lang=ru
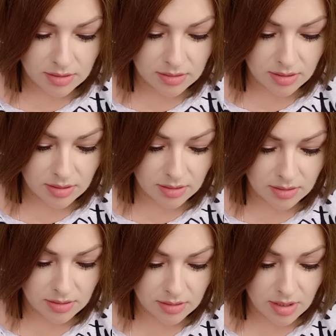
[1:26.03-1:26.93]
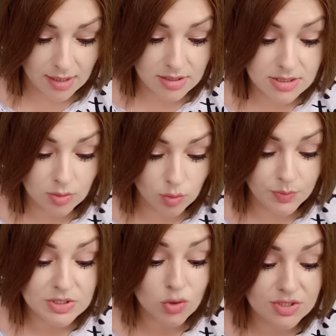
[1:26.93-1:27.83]
так, артикул
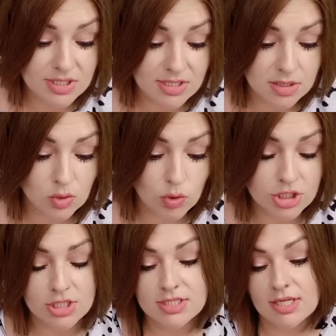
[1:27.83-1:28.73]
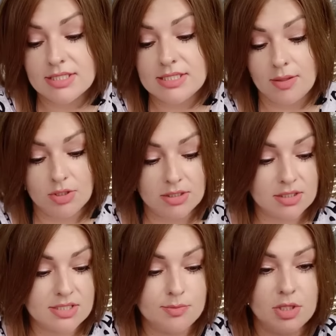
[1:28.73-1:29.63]
510-067. На
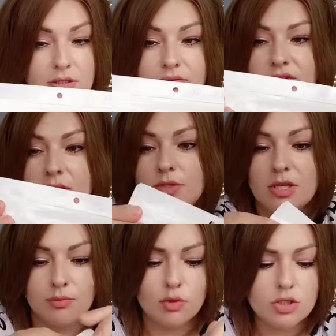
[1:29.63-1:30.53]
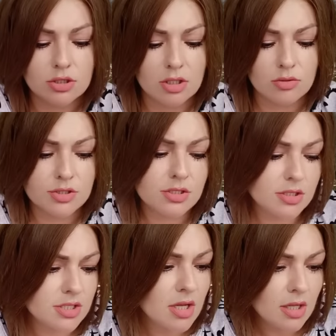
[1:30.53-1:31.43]
этот раз мелко зип-замочек такой
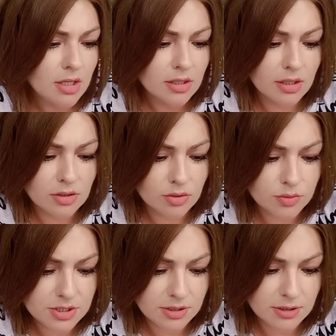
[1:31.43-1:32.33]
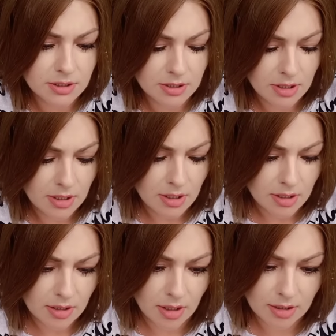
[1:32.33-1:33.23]
здесь на трусиках.
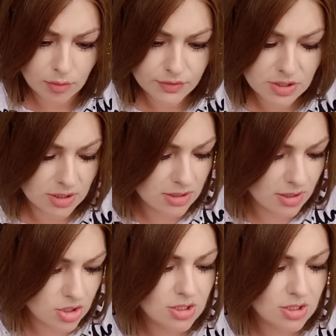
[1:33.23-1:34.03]
Как его вскрыть, даже